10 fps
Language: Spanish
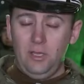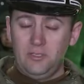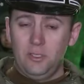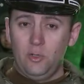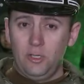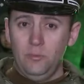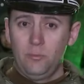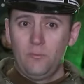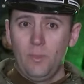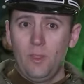Granchero aquí,
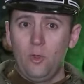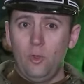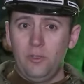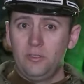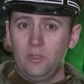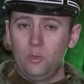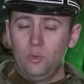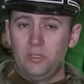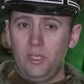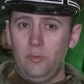comienza
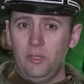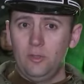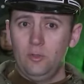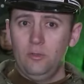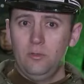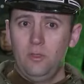su seguimiento